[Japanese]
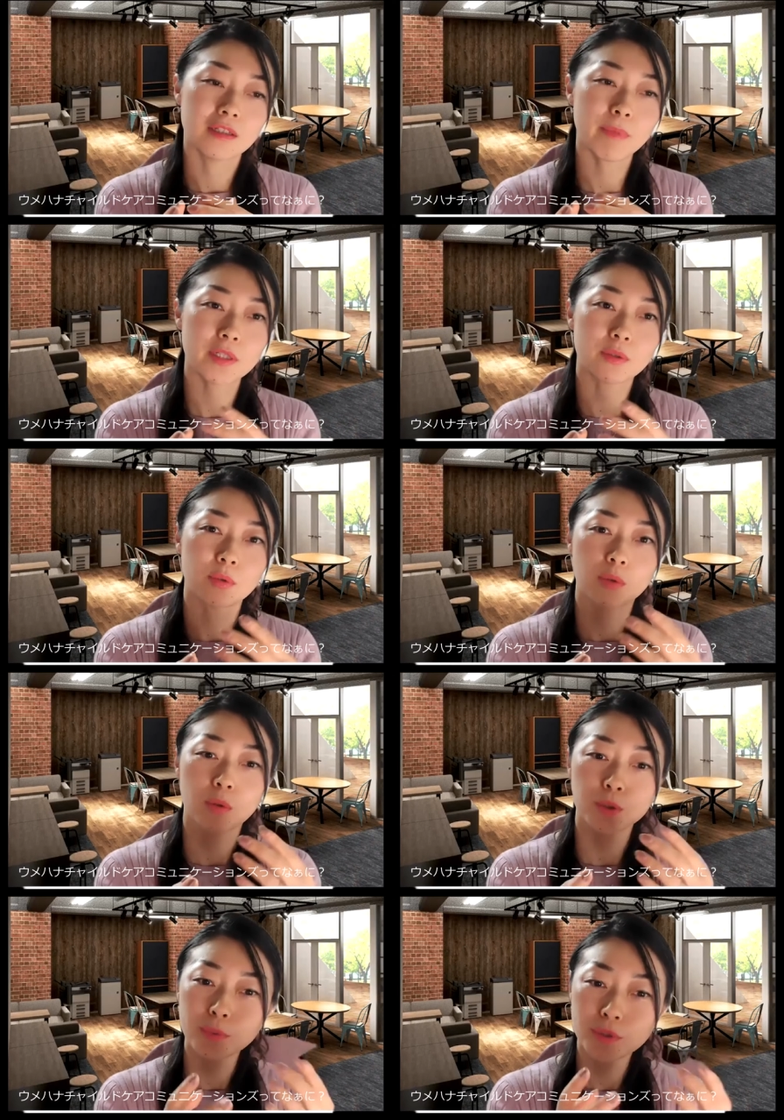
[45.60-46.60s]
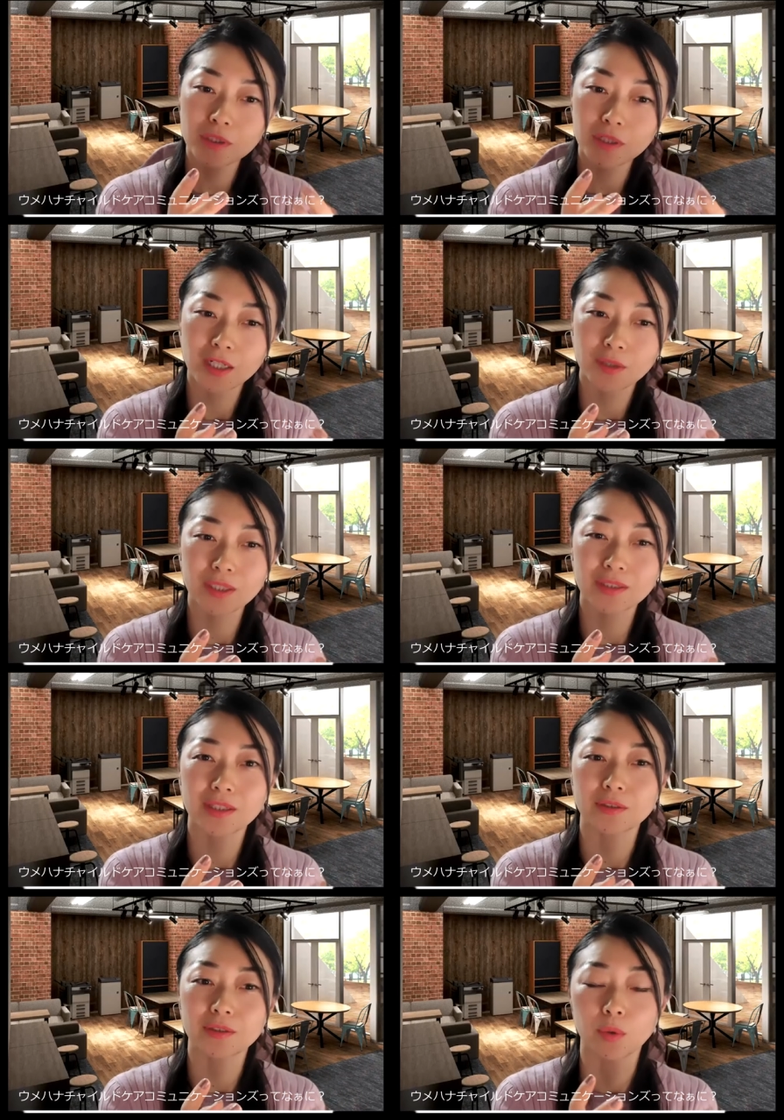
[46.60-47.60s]
ぱりこう子どもに関わっ
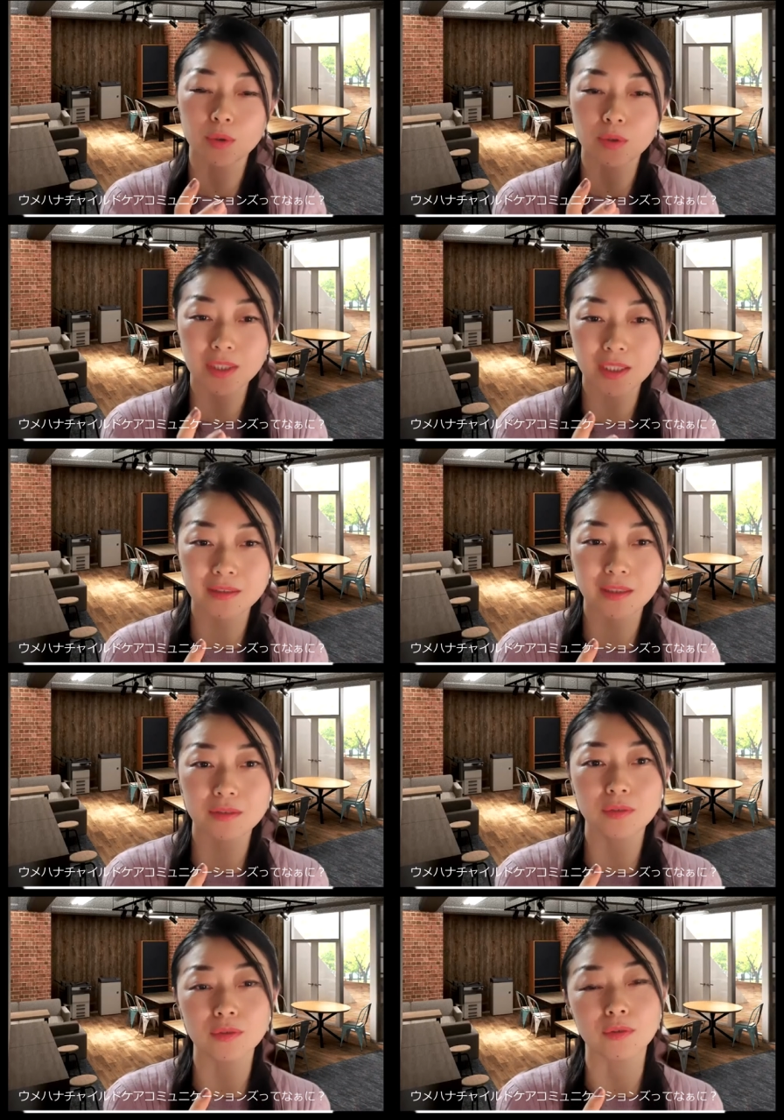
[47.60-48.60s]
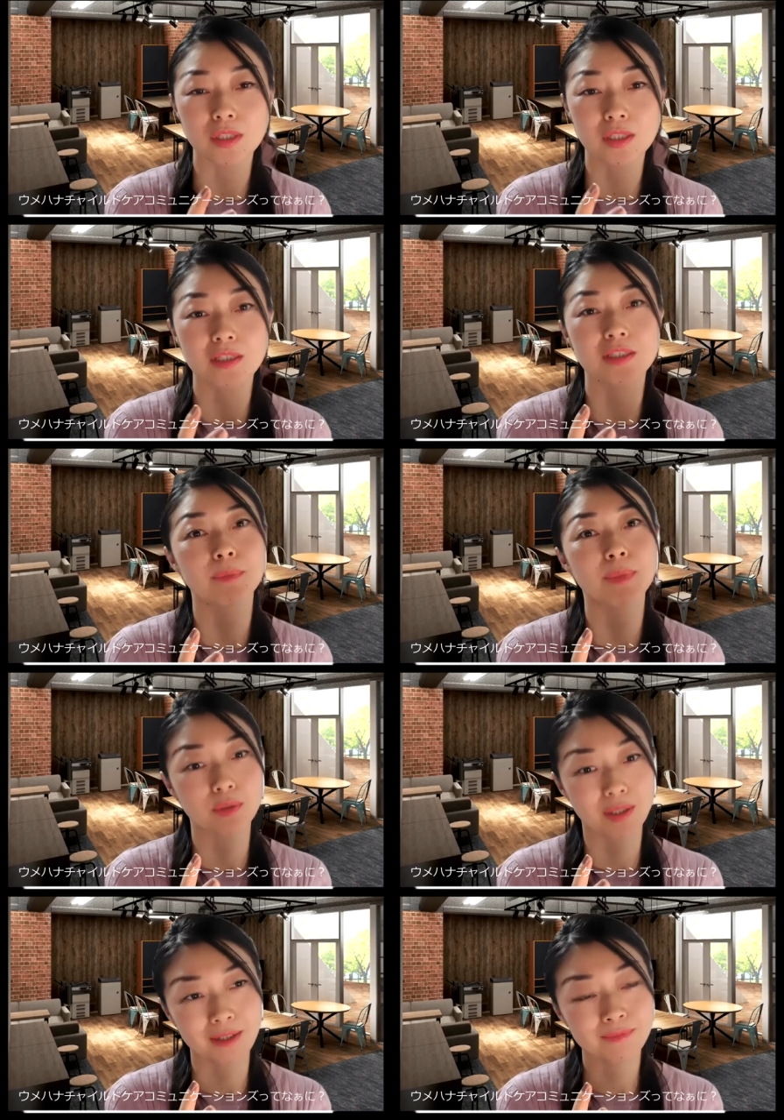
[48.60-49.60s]
ていく大人っていうのの生き様
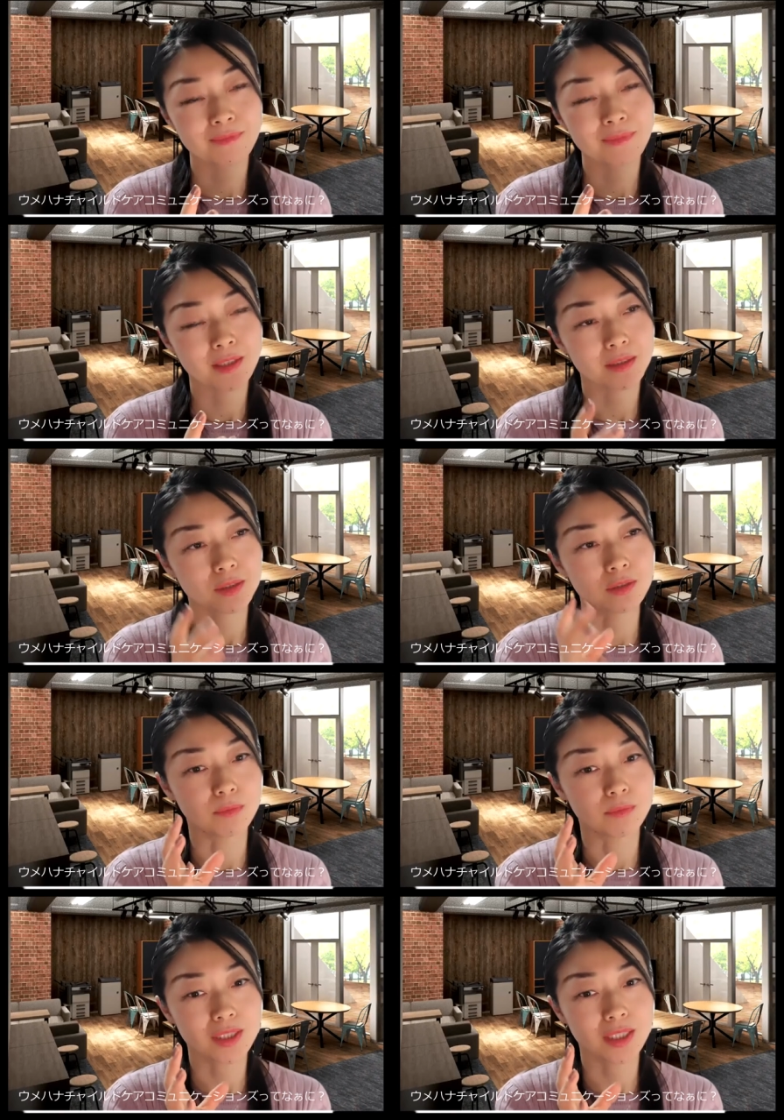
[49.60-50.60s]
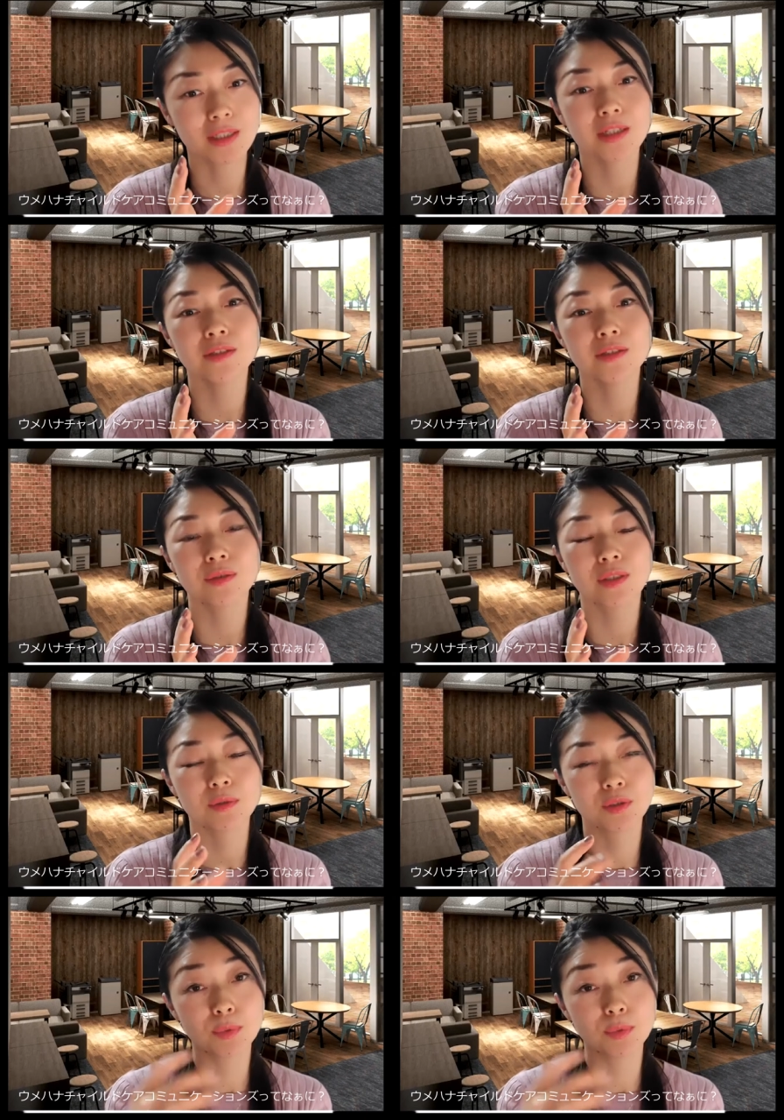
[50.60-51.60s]
とかその背中によって
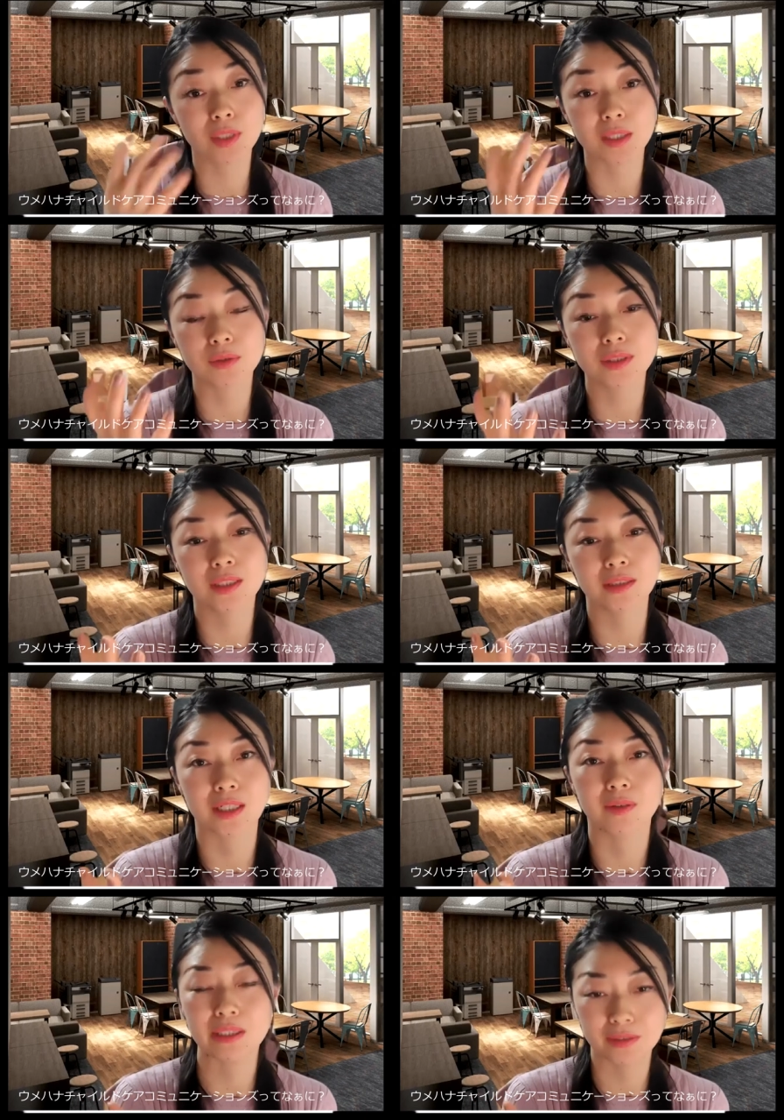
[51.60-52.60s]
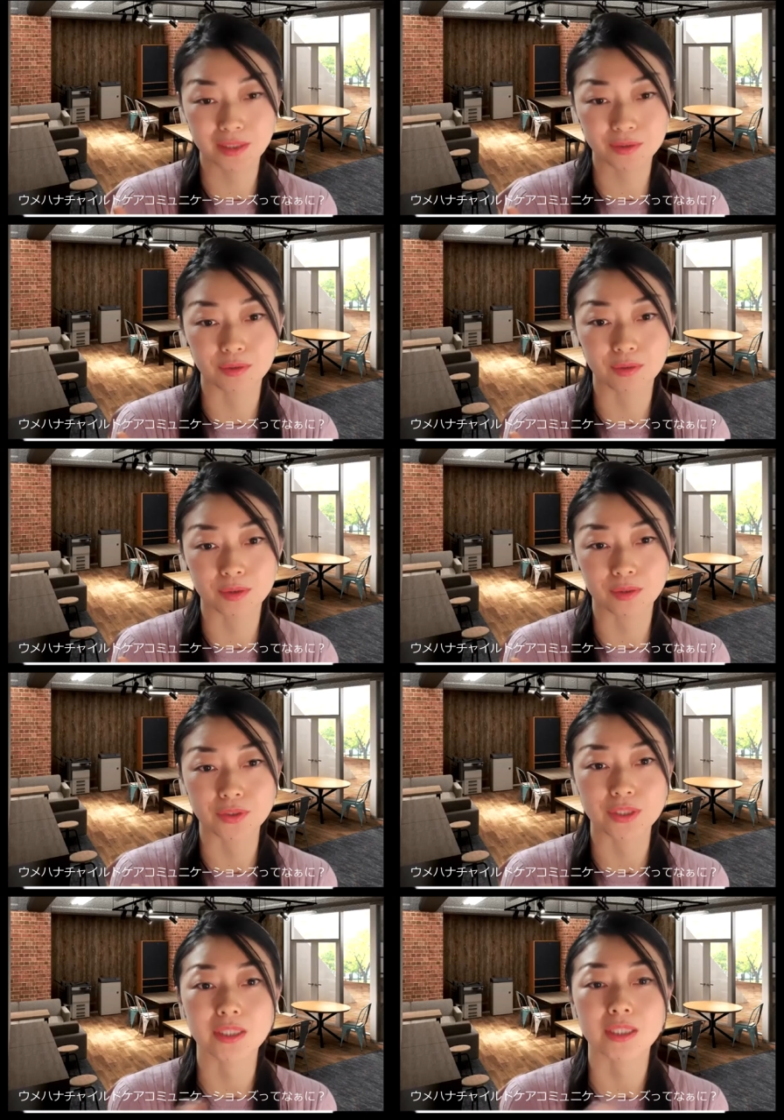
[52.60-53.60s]
子どもの可能性って変わるなということを
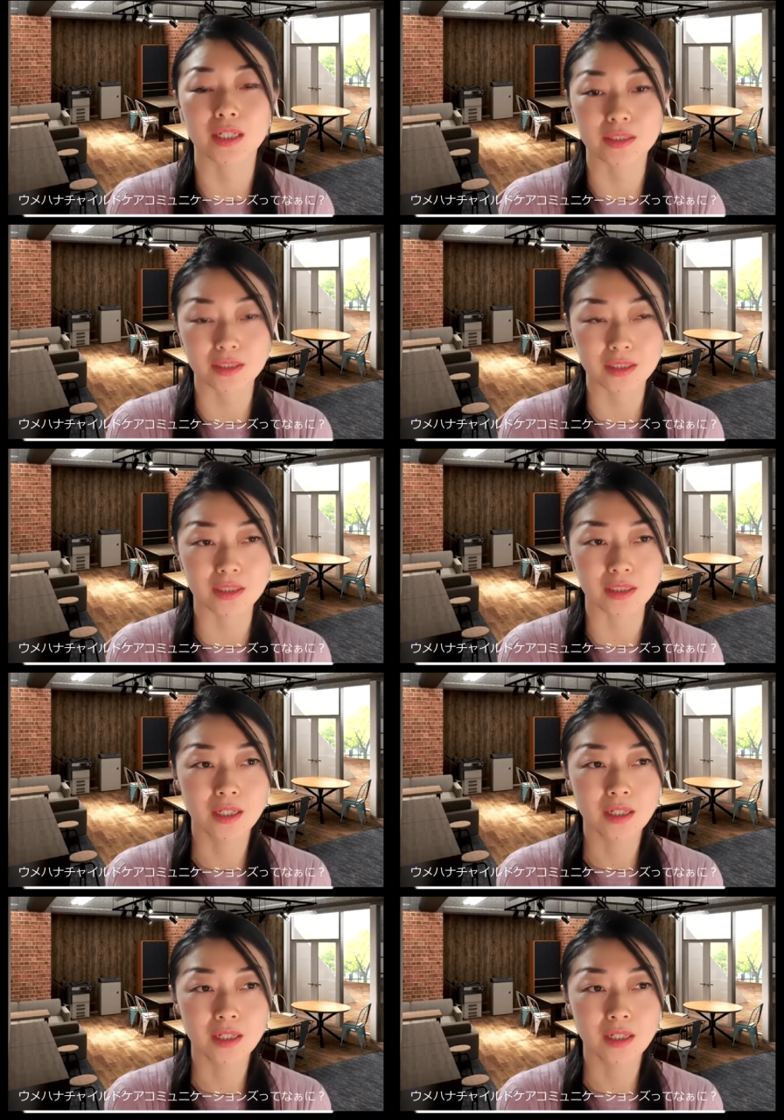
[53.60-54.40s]
実感し